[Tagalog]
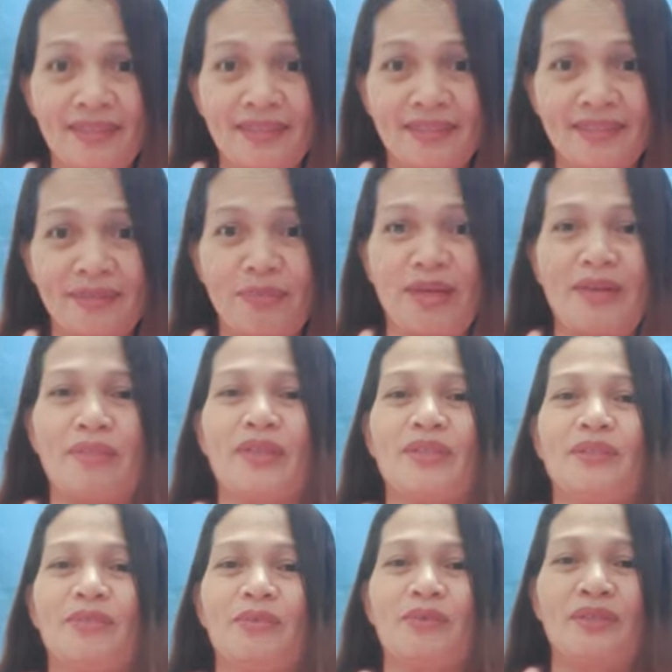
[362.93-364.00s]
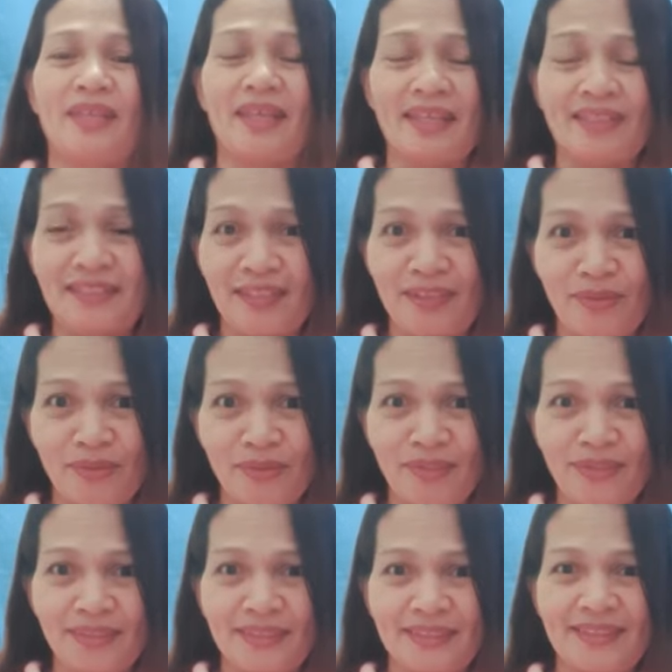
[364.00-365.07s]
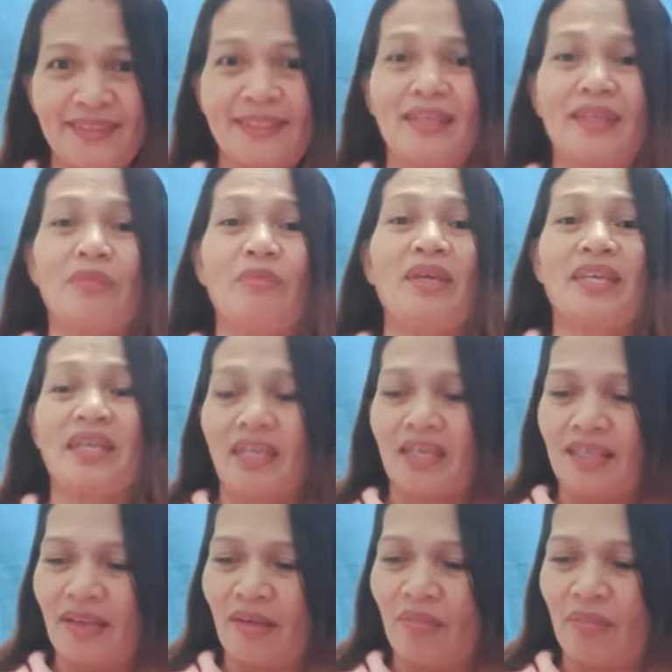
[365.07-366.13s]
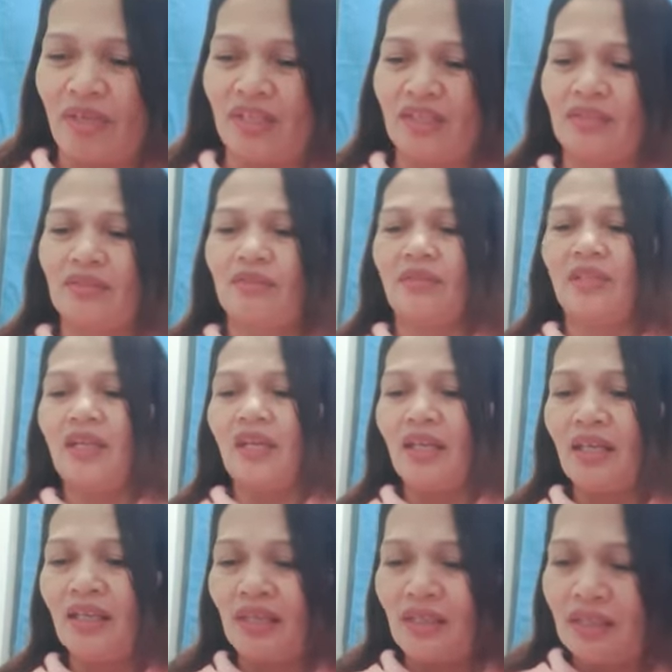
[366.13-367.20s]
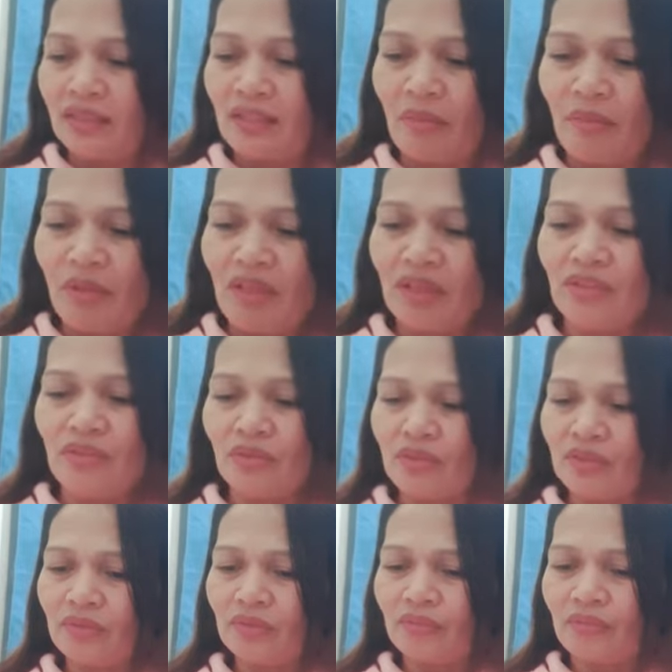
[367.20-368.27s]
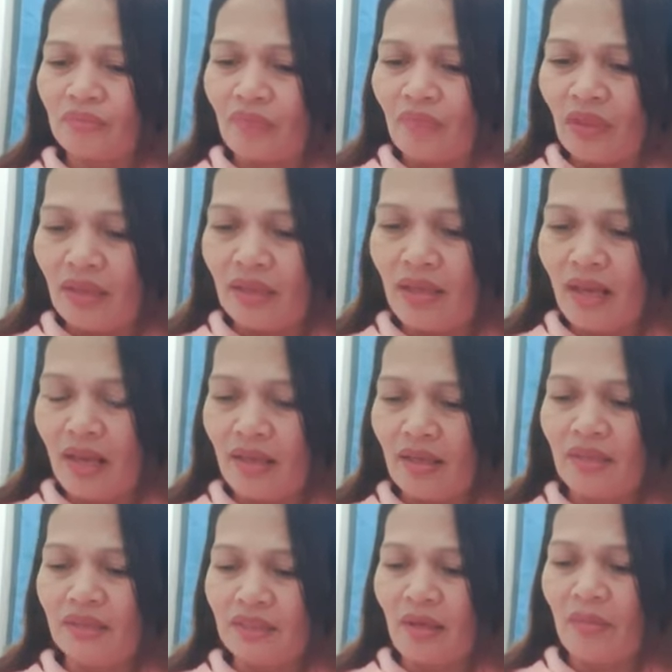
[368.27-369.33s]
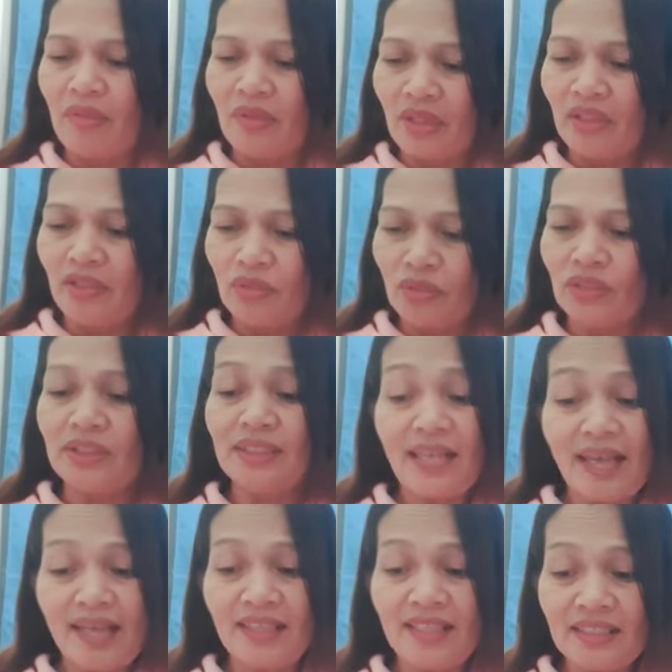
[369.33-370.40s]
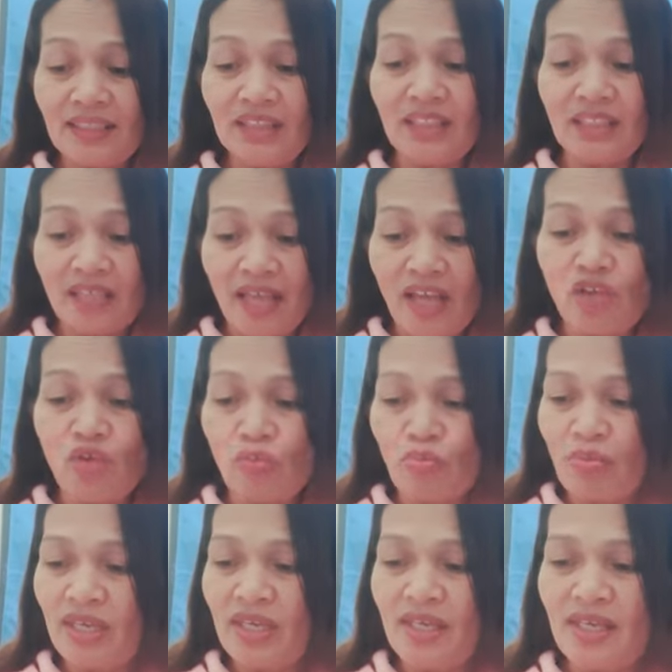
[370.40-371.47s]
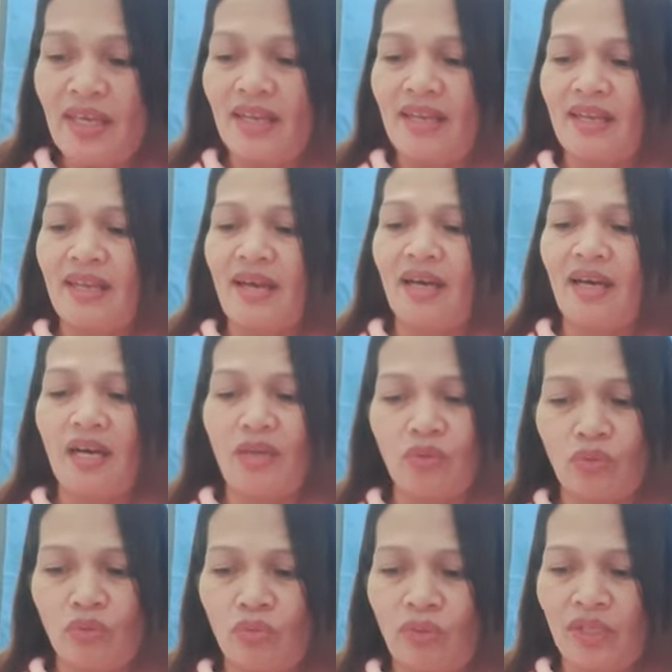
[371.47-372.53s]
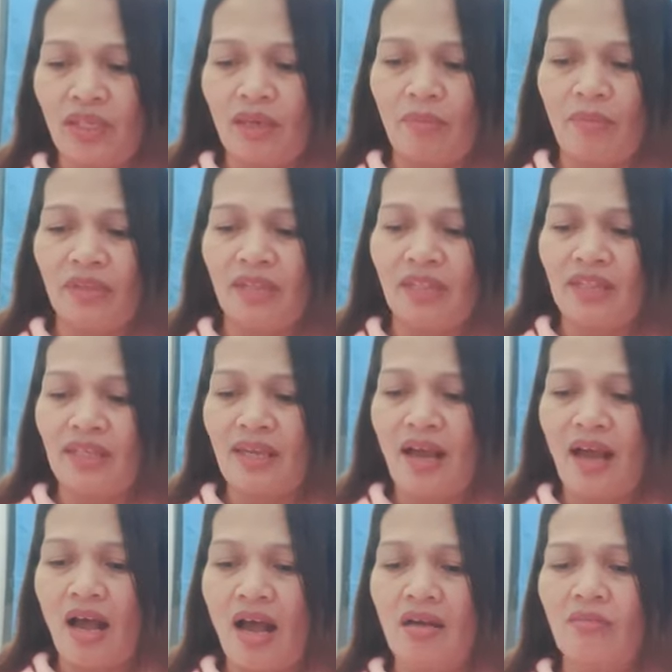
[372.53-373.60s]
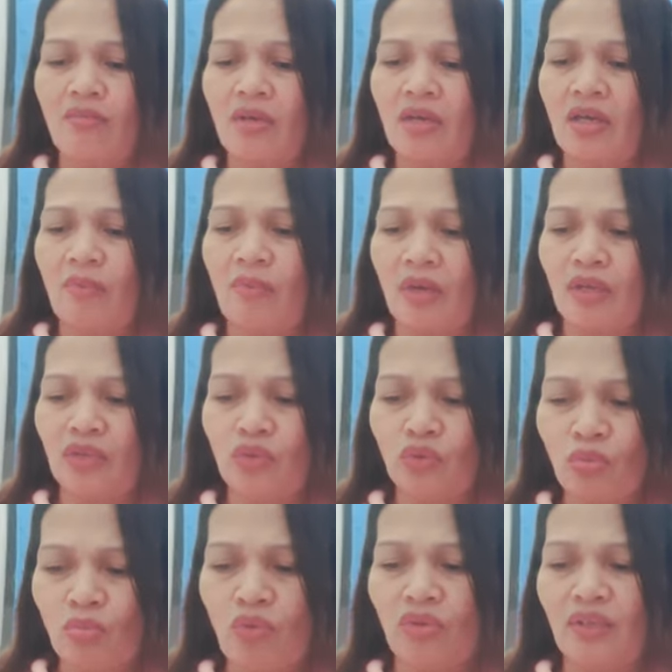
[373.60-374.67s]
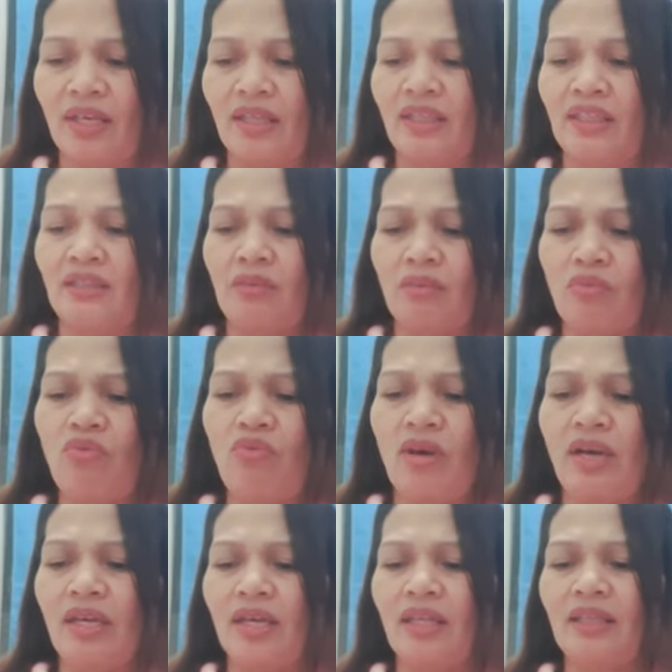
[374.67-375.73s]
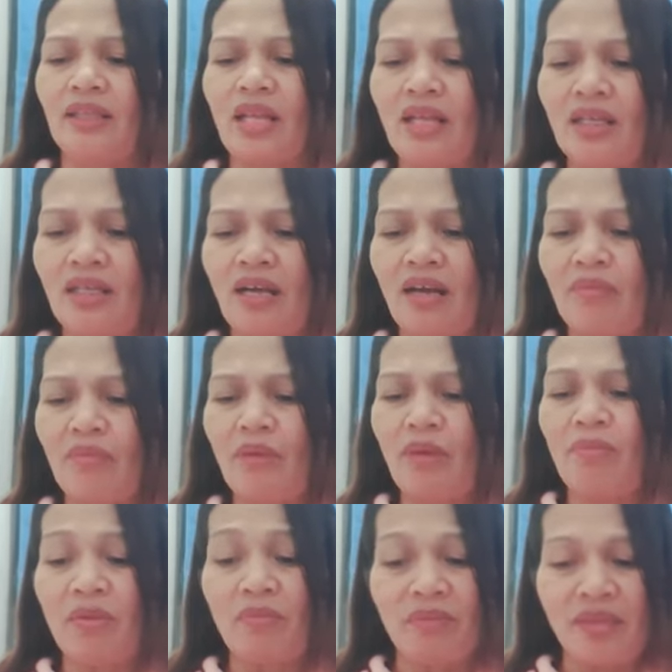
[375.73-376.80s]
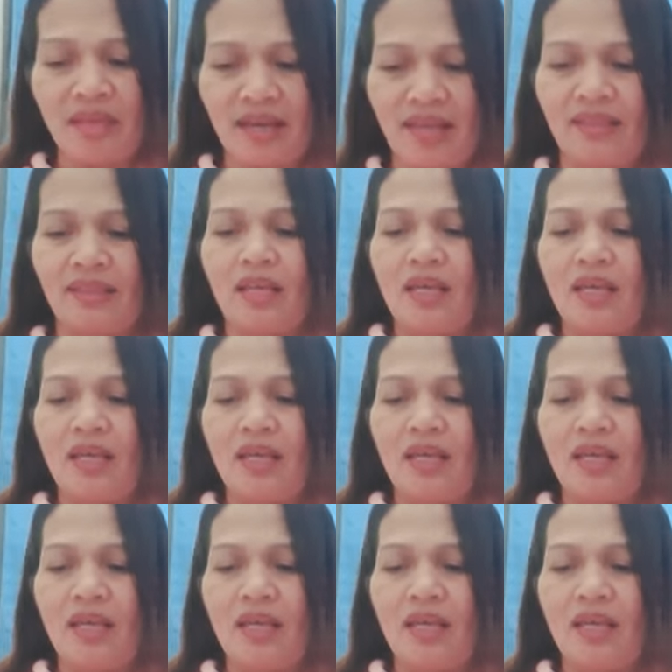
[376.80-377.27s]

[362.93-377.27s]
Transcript: 'di ba? Pag sumunod tayo sa Diyos, talagang may kahirapan. So, sabi ng Diyos, na sabi ng Diyos, nais niya tayong bigyan ng karunungan kapatid na ang mga pagsubok natin sa buhay ay talagang mabibigat.